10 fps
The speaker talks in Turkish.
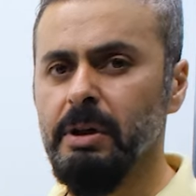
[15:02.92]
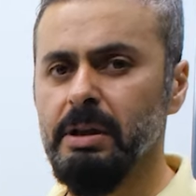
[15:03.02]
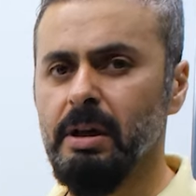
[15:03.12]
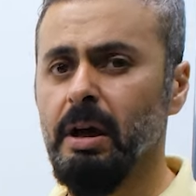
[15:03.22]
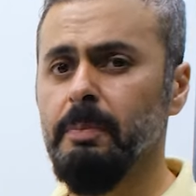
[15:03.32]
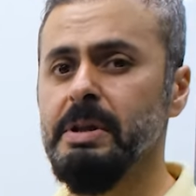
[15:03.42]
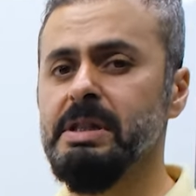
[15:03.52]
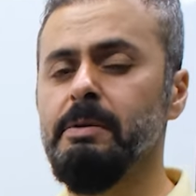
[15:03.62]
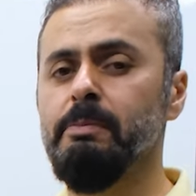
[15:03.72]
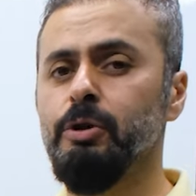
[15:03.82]
ayında KPSS
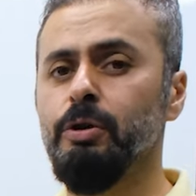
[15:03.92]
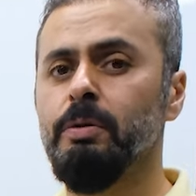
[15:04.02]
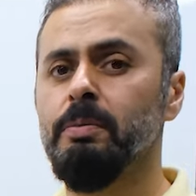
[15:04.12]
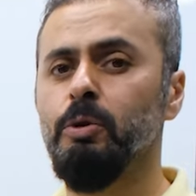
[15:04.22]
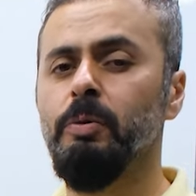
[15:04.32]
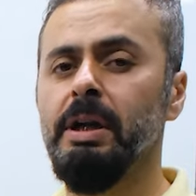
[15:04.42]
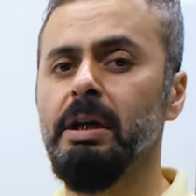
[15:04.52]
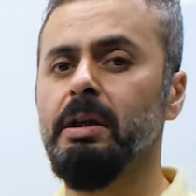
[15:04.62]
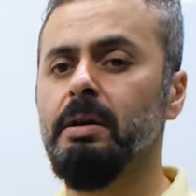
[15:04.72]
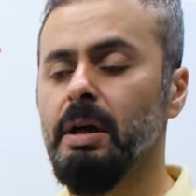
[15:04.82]
bilmiyor.
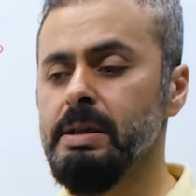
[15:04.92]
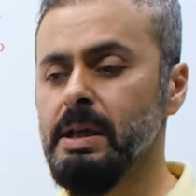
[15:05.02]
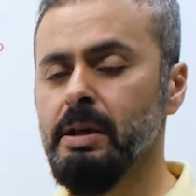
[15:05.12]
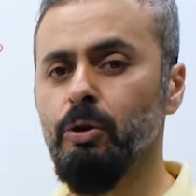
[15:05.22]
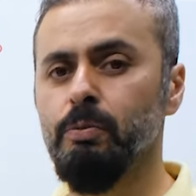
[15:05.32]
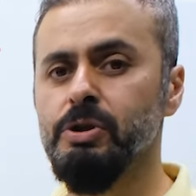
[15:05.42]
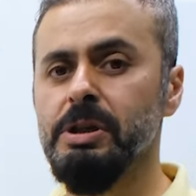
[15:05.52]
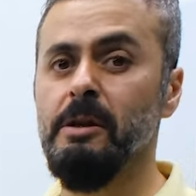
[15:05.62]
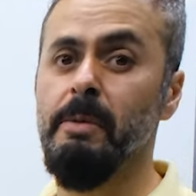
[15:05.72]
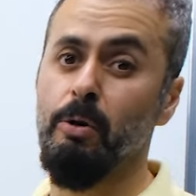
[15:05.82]
Mübarek Haziran ayı olmuş
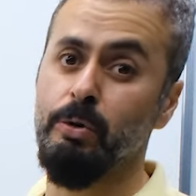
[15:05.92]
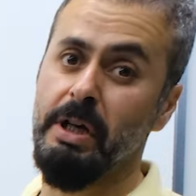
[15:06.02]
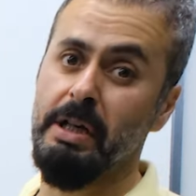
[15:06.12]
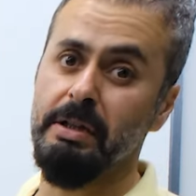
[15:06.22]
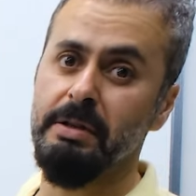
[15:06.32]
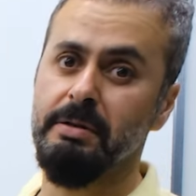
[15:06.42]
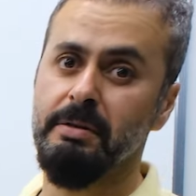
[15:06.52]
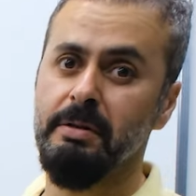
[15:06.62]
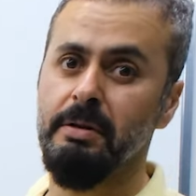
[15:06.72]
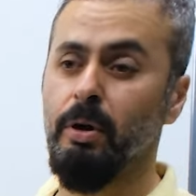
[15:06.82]
İlber Ortaylı.
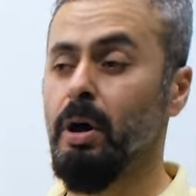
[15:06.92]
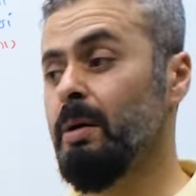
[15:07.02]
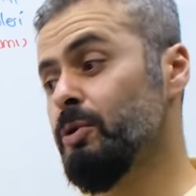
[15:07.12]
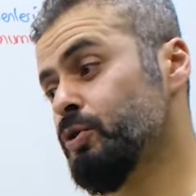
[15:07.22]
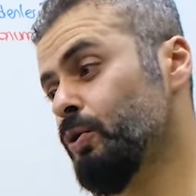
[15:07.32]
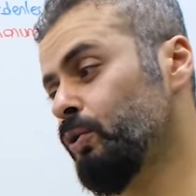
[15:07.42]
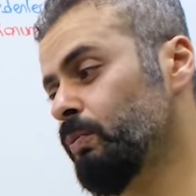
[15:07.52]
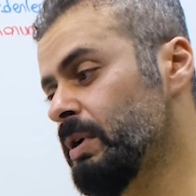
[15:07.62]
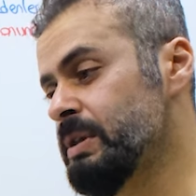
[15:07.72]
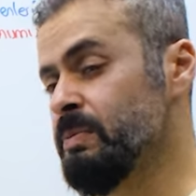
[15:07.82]
Ama şöyle
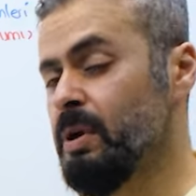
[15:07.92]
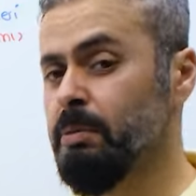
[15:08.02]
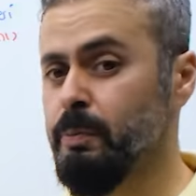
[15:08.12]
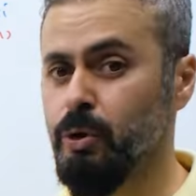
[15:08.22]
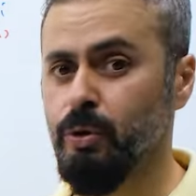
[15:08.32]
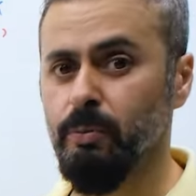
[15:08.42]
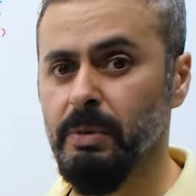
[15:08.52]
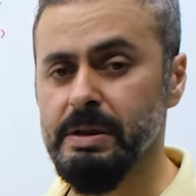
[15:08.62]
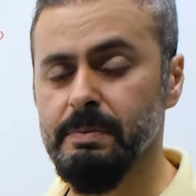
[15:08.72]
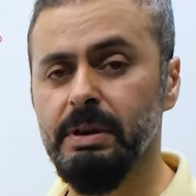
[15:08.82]
olmaz mı? Ama böyle
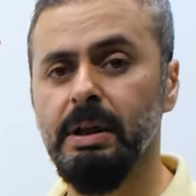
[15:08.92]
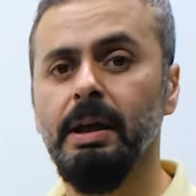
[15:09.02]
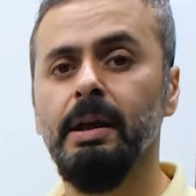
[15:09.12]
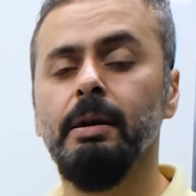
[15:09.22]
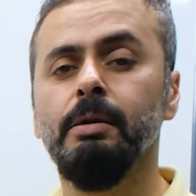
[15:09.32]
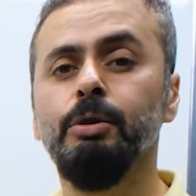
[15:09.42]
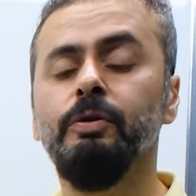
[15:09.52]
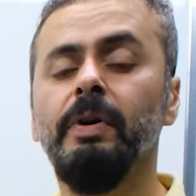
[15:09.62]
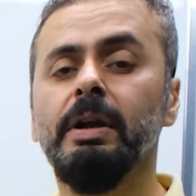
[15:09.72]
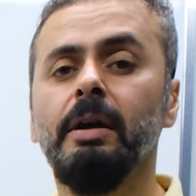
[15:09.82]
olmaz mı?
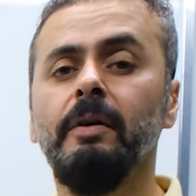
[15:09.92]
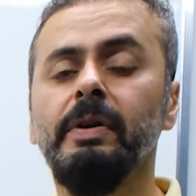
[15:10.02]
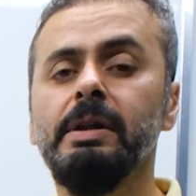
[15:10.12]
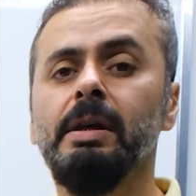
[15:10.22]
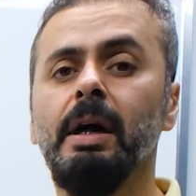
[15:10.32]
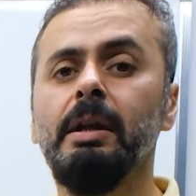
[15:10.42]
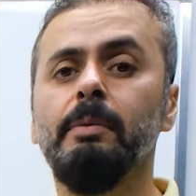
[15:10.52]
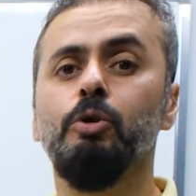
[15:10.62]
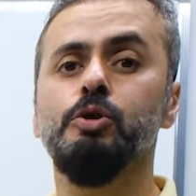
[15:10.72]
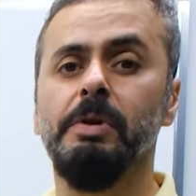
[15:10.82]
Lütfen kafayı
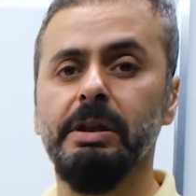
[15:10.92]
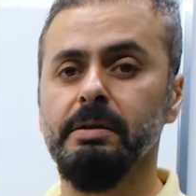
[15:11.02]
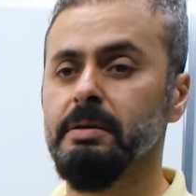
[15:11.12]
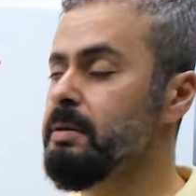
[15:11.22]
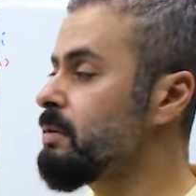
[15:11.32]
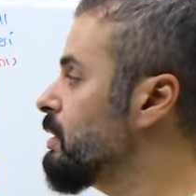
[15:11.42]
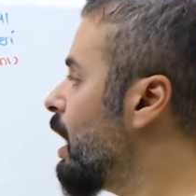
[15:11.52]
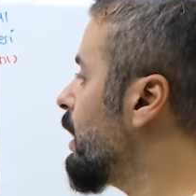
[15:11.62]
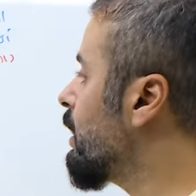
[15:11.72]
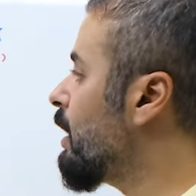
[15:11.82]
tarihle bozmayın.
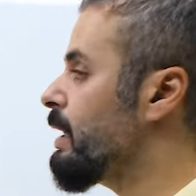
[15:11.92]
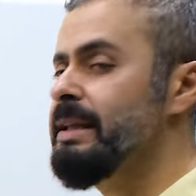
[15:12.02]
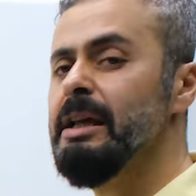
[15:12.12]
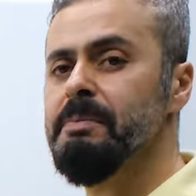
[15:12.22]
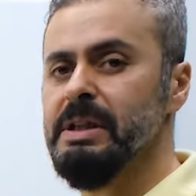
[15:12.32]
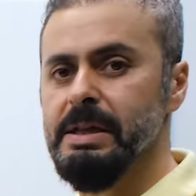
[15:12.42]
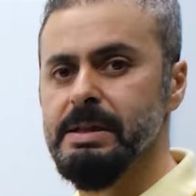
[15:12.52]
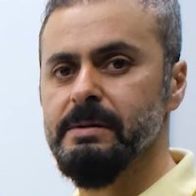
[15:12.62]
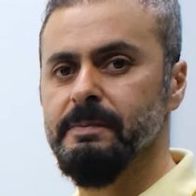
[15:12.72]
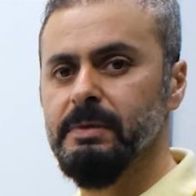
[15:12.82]
Tarih gayet net bir
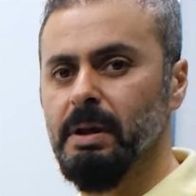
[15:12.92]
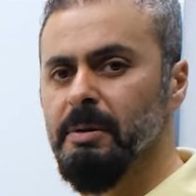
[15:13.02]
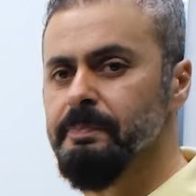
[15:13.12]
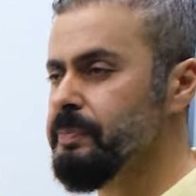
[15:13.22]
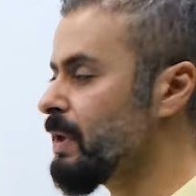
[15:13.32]
ders. Tamam?